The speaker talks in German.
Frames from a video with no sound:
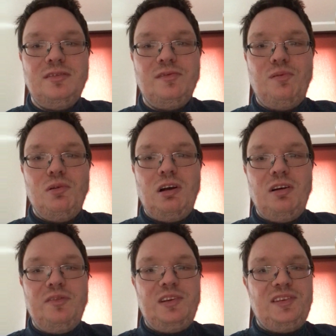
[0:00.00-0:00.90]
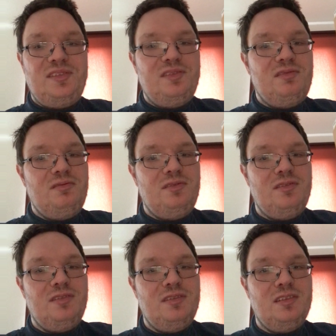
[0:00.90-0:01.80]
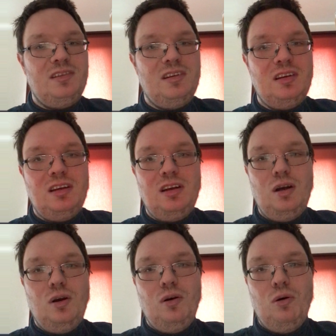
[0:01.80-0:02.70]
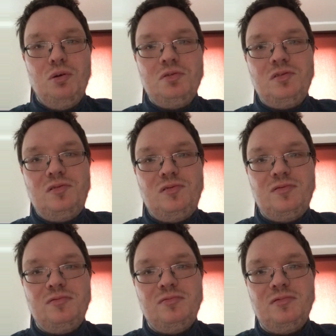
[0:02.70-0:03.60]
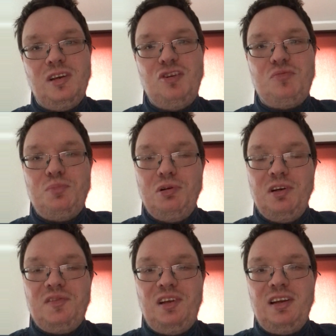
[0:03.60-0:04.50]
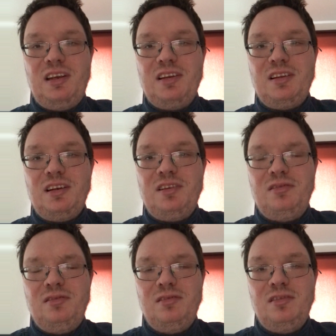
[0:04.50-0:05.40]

voller Wissen und ich spüre sehr gern darin,